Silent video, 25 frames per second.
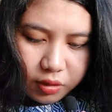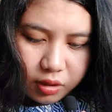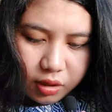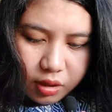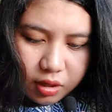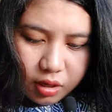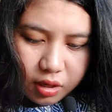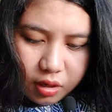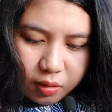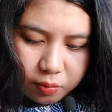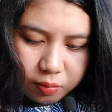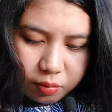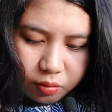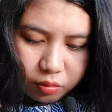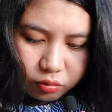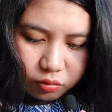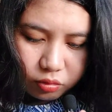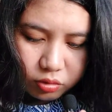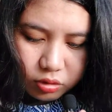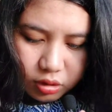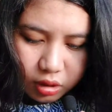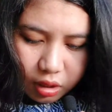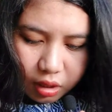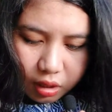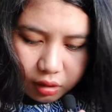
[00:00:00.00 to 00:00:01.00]
bigay lang po
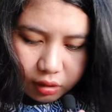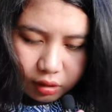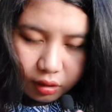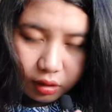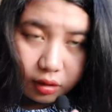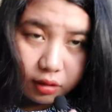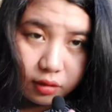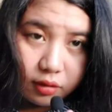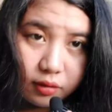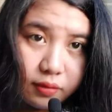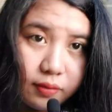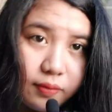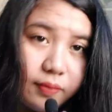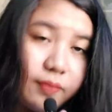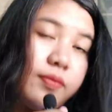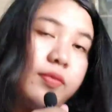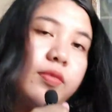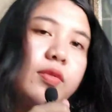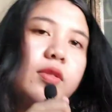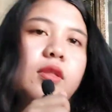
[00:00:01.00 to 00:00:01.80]
to sa akin